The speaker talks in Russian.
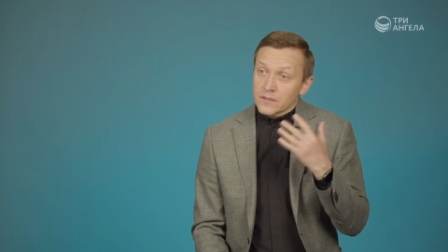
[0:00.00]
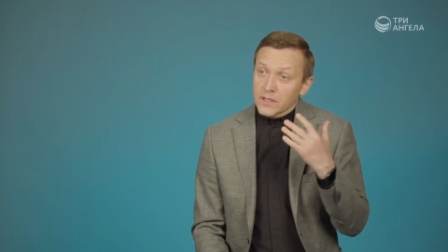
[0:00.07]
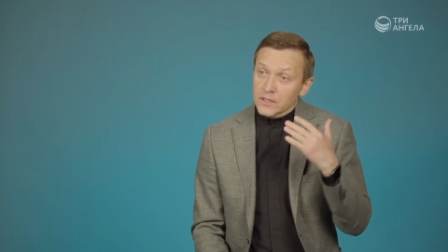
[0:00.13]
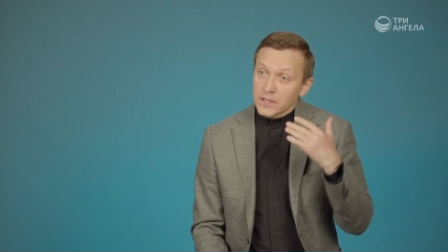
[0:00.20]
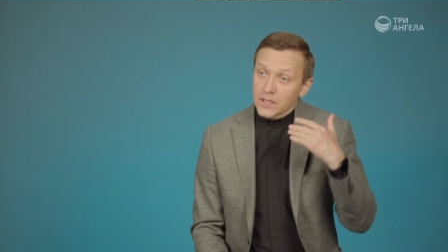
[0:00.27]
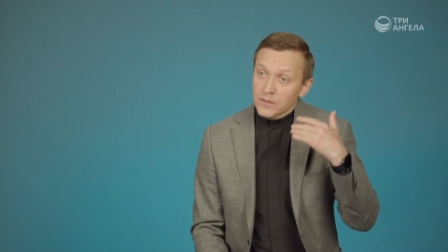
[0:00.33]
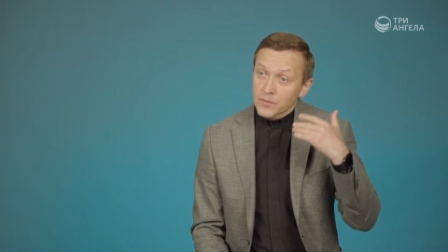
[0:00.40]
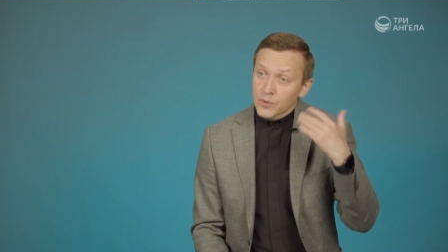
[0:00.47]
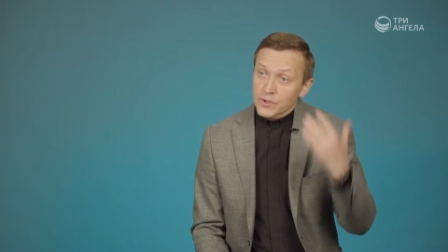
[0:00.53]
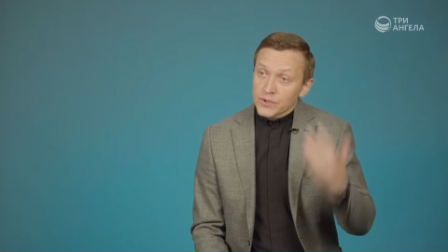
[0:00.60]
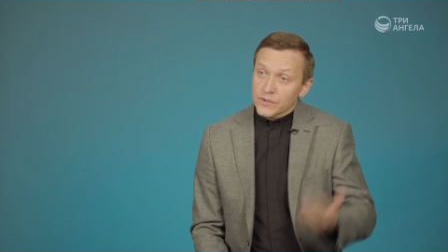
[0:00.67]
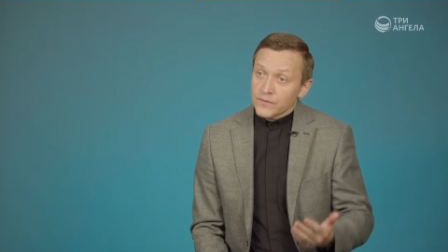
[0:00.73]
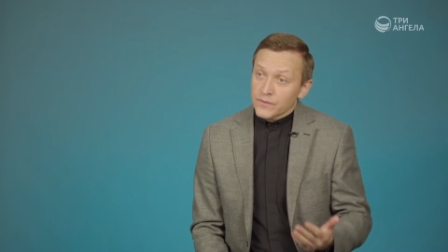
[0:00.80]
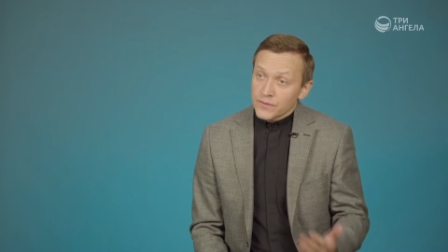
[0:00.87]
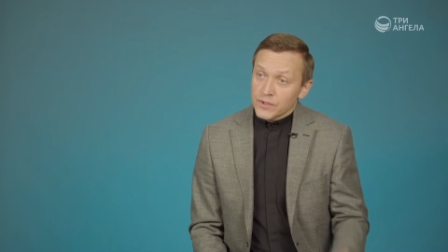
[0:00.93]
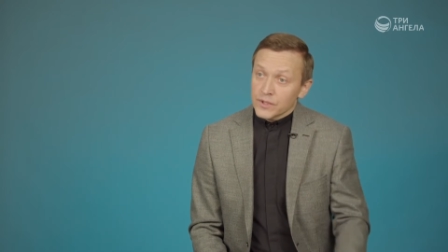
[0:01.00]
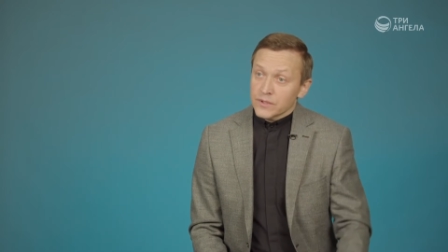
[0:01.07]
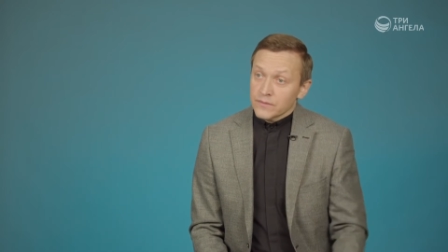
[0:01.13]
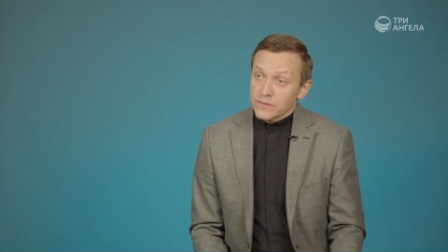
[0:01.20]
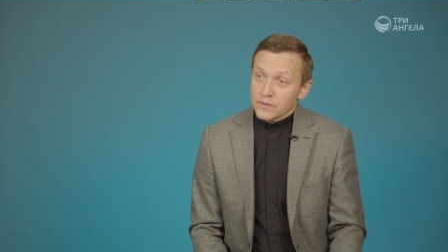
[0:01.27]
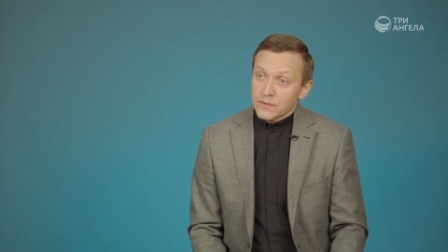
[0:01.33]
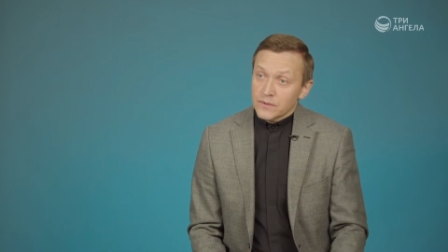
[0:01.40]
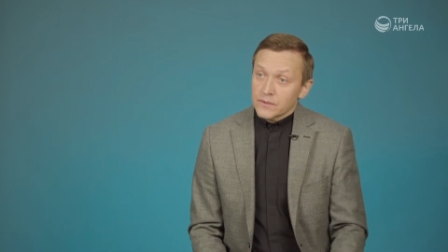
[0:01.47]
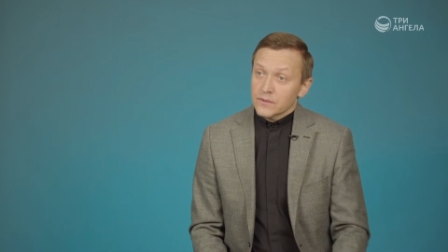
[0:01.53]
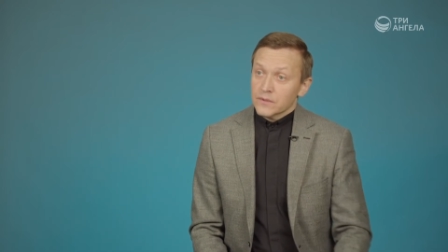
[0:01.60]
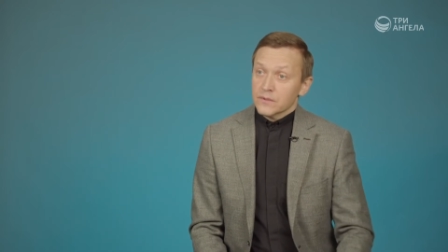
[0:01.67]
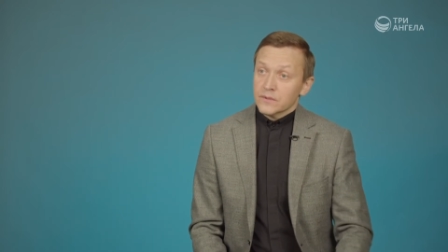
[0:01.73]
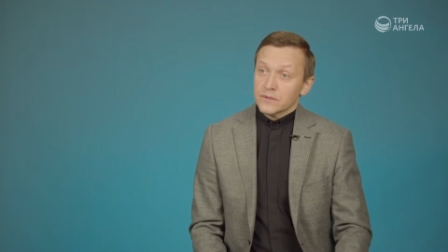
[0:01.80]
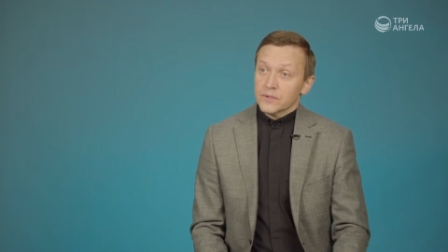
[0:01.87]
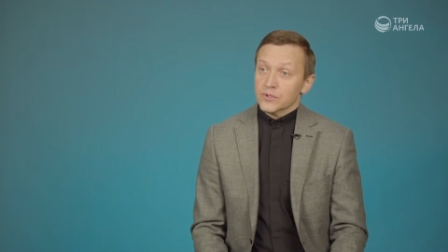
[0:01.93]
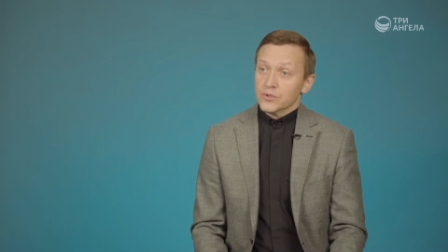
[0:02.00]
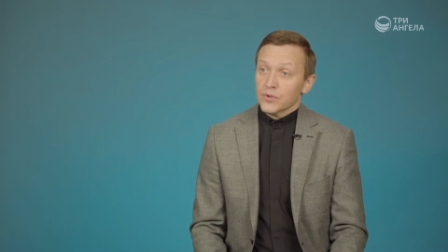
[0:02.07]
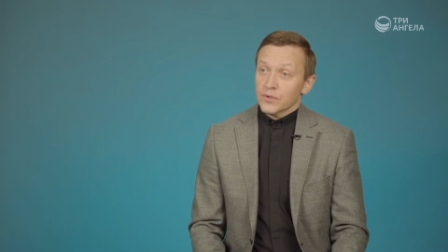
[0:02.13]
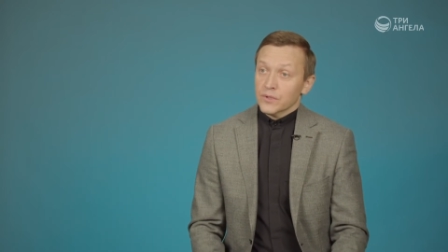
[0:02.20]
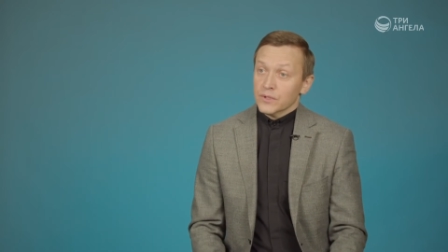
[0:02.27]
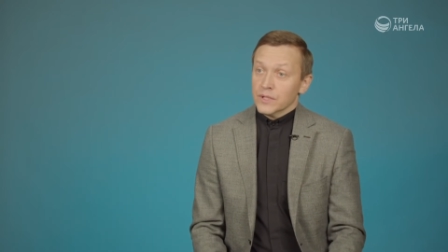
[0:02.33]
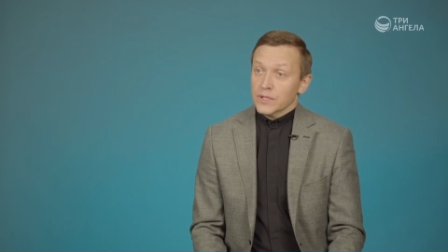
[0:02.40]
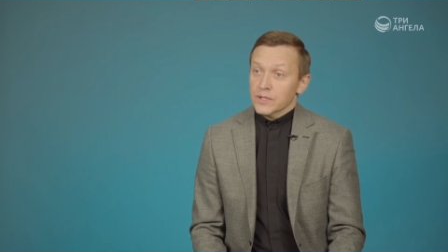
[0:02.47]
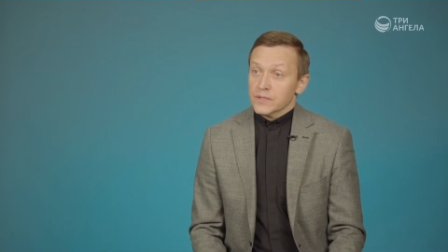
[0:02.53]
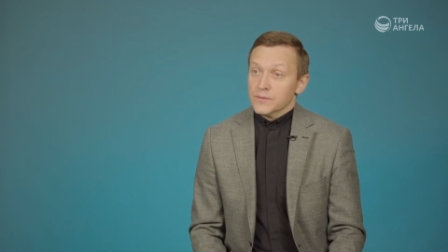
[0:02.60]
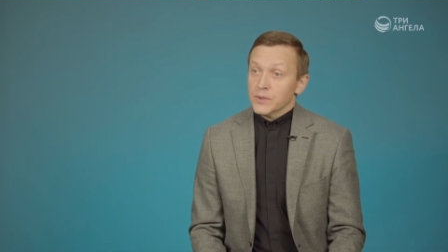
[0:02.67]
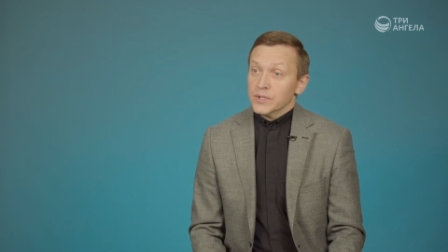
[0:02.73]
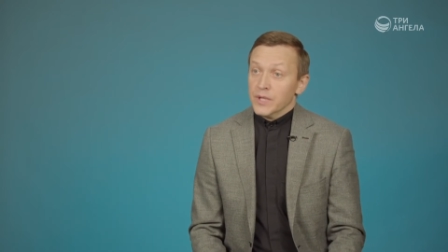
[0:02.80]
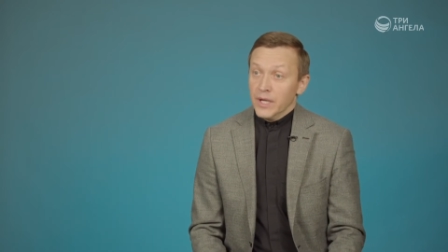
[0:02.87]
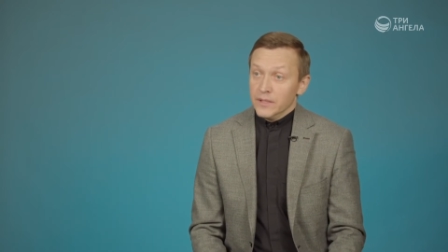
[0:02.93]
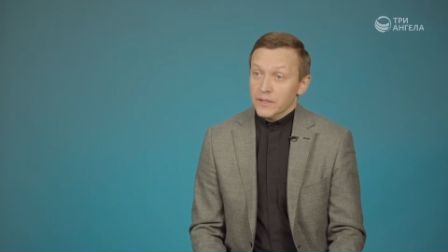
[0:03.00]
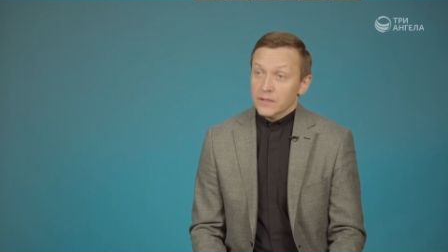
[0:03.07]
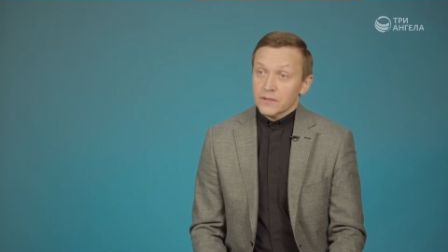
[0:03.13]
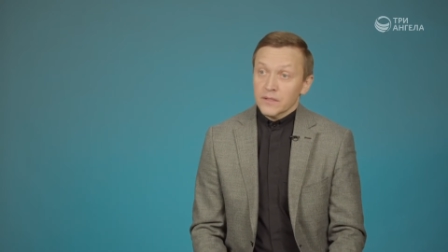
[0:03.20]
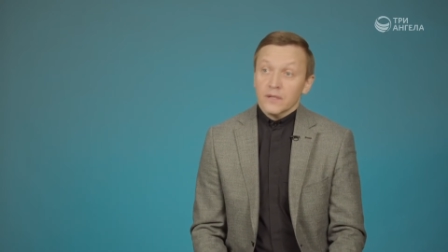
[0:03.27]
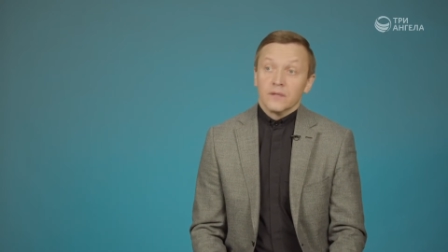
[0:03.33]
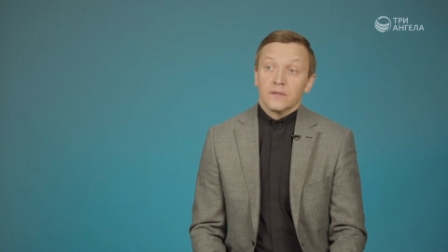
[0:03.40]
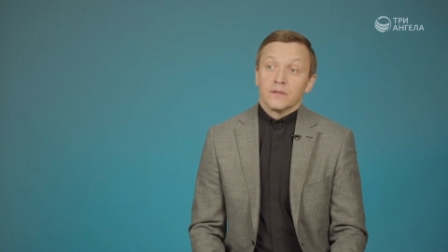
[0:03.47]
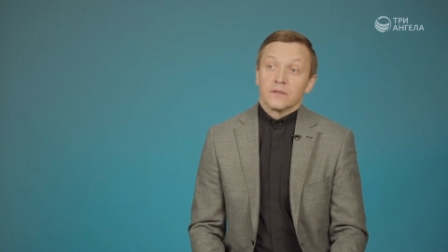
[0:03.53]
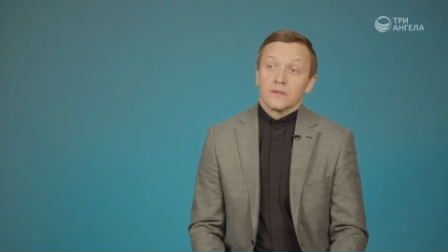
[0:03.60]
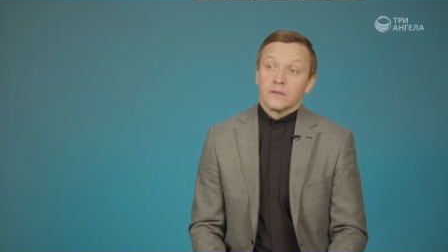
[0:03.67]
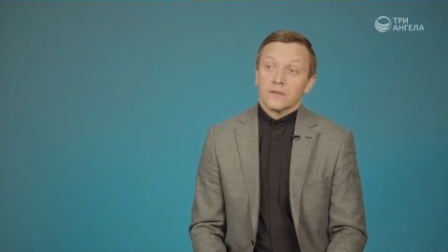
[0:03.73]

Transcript: когда будет вот это вот э, тяжелые такие испытания, да,